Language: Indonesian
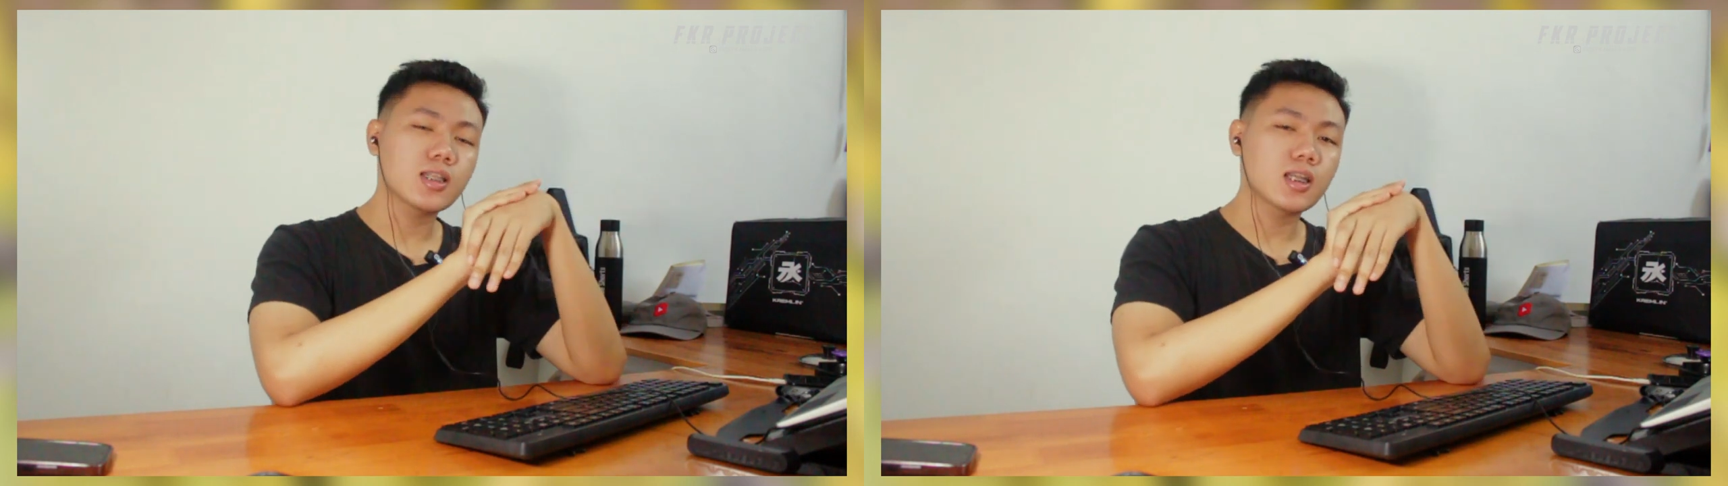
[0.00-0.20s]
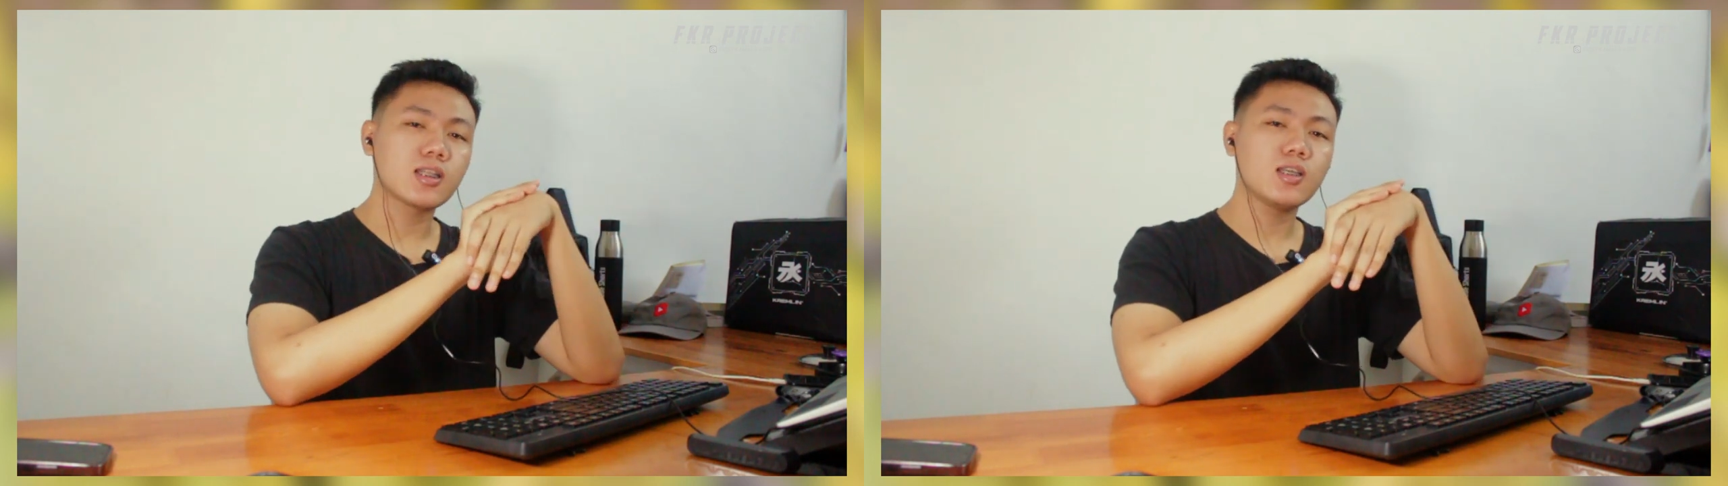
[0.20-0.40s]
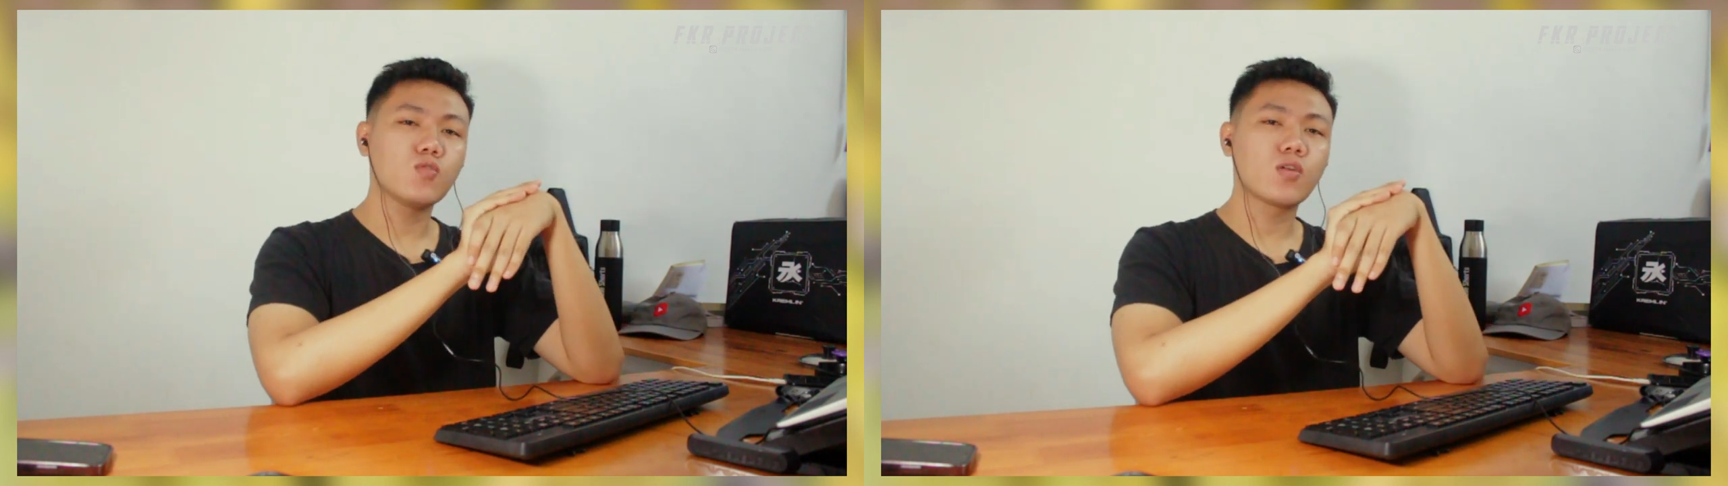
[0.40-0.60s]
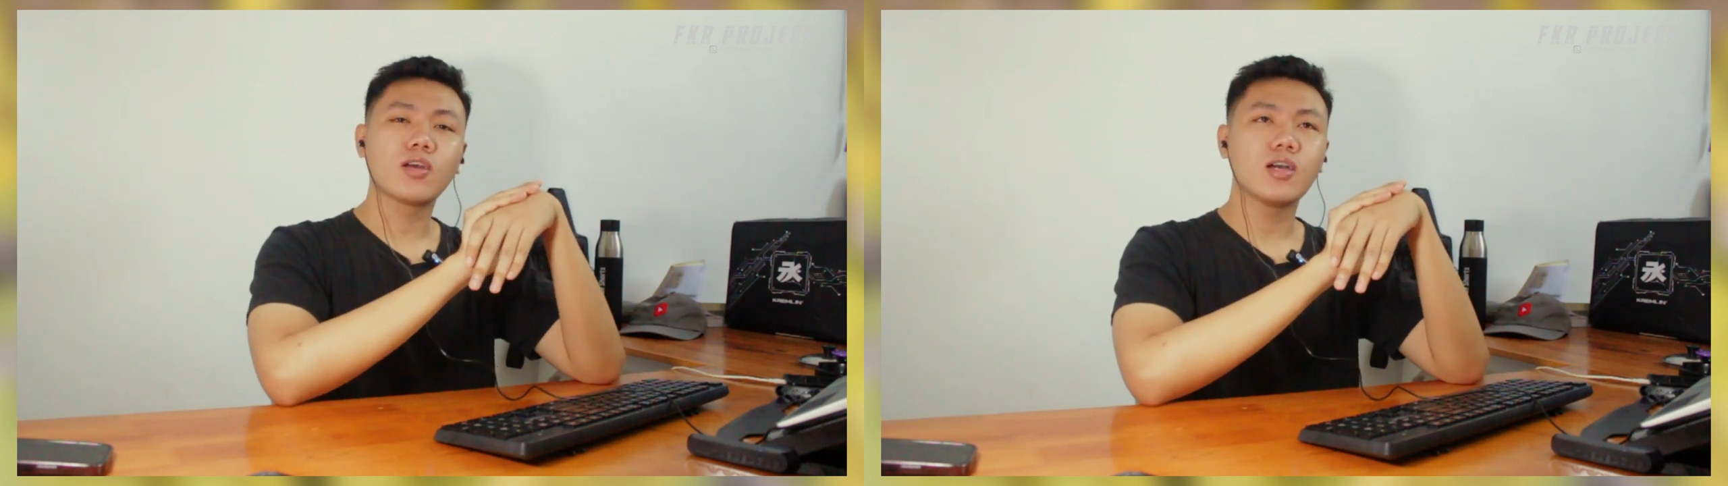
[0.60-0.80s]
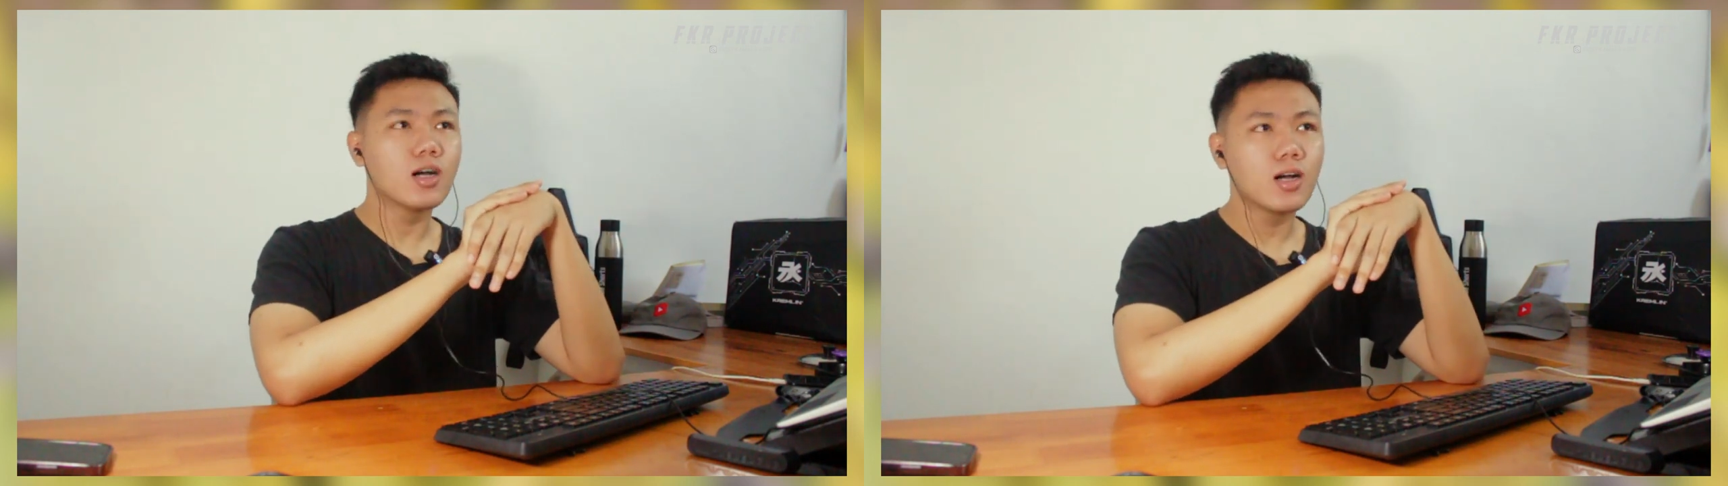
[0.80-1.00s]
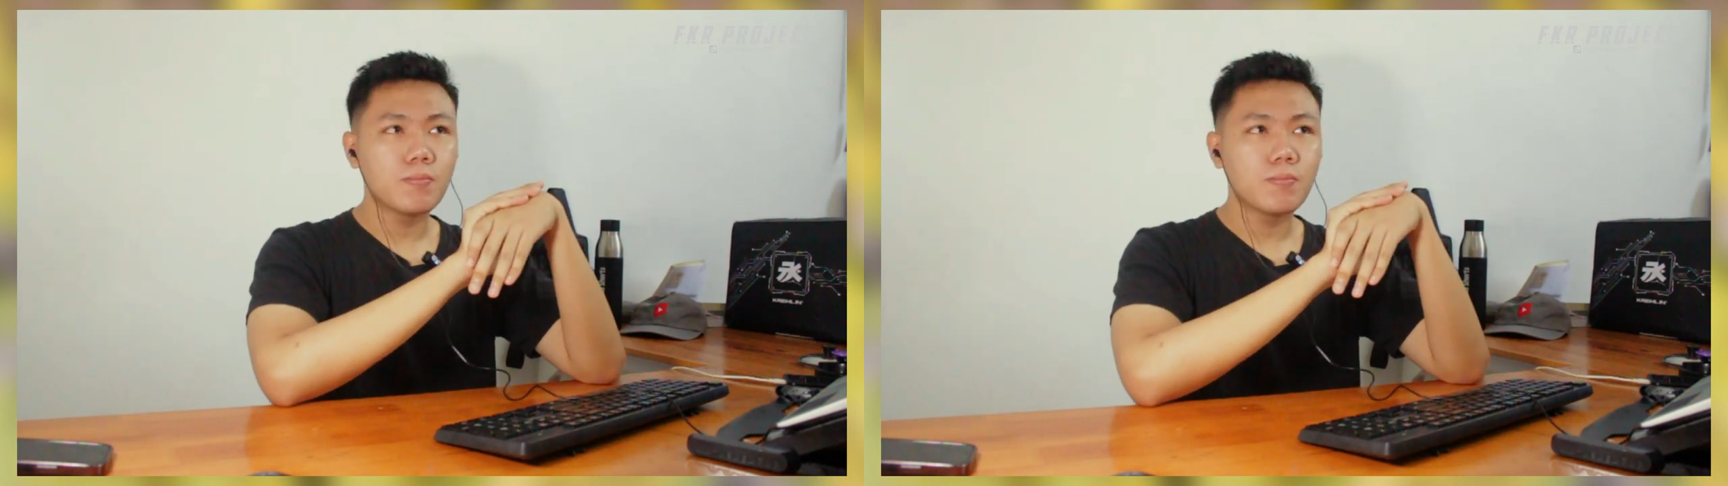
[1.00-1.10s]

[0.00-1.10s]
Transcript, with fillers: tertidur e,